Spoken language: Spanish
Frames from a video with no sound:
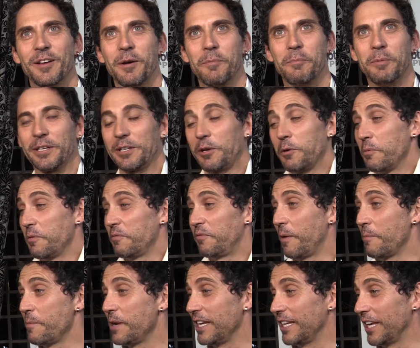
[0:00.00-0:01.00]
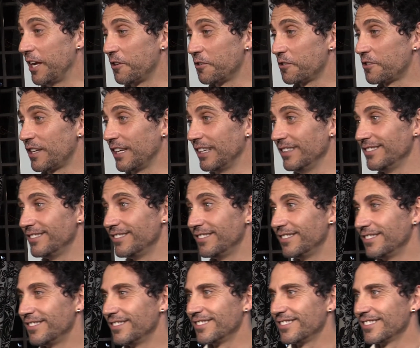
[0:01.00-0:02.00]
Pues como en familia, no sé.
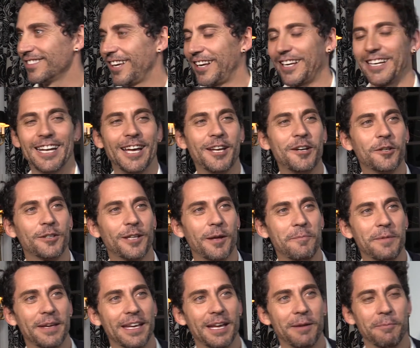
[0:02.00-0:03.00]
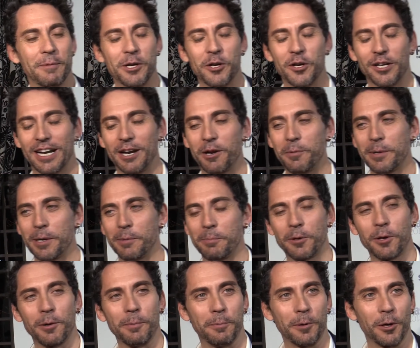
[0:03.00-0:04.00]
Raro también, bueno, raro pero
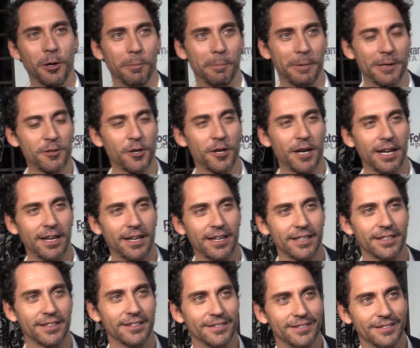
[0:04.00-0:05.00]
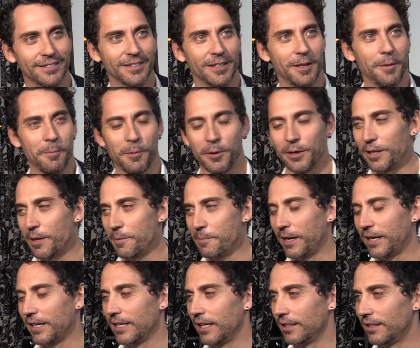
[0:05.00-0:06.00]
por, por los personajes
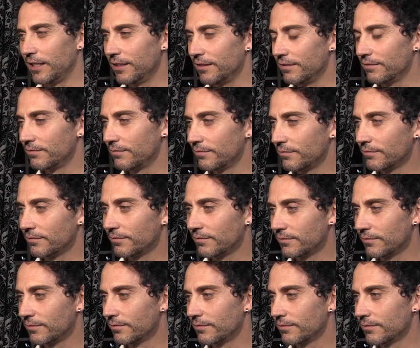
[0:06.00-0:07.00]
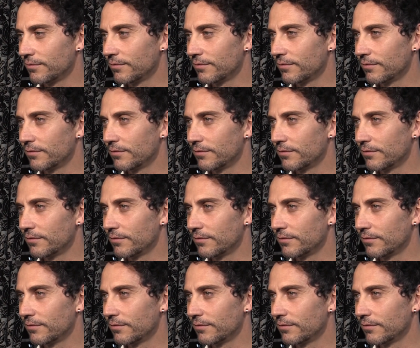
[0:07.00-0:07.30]
imagínate. dirigirla o ser compañero?